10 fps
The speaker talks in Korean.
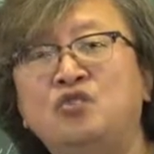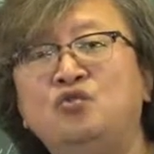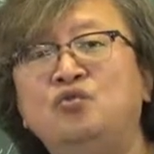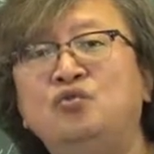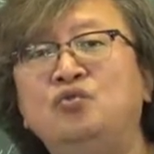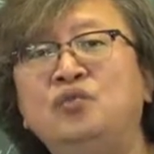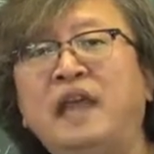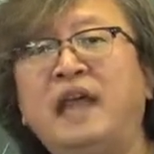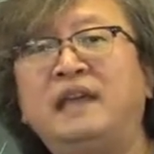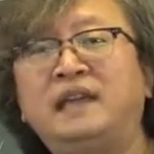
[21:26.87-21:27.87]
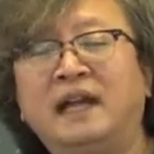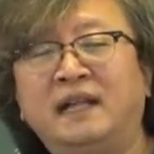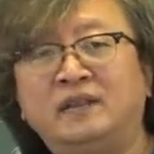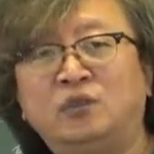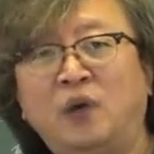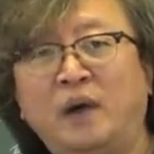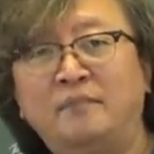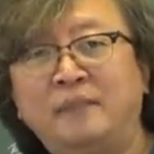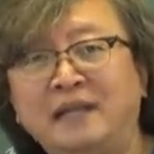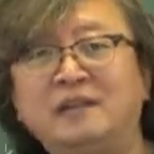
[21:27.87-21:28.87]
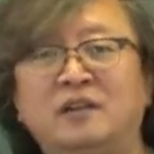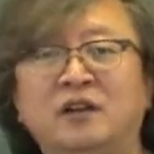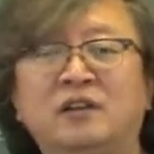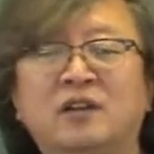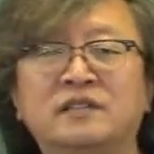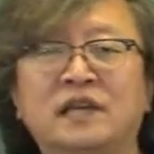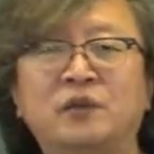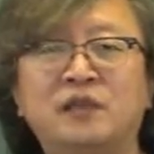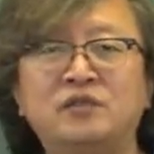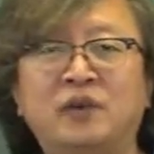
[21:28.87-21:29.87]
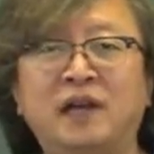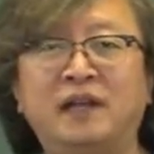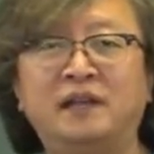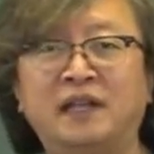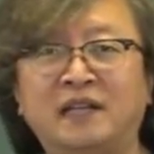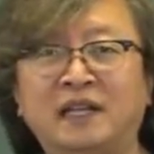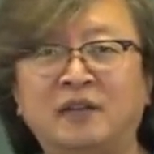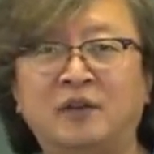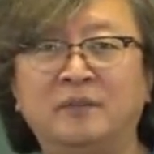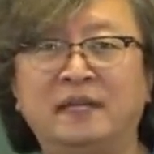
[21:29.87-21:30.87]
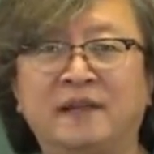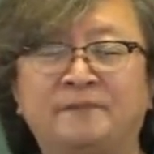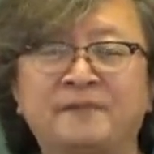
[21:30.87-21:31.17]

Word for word: 유예 기간 동안만 결격 사유에 속하게 된다는 겁니다.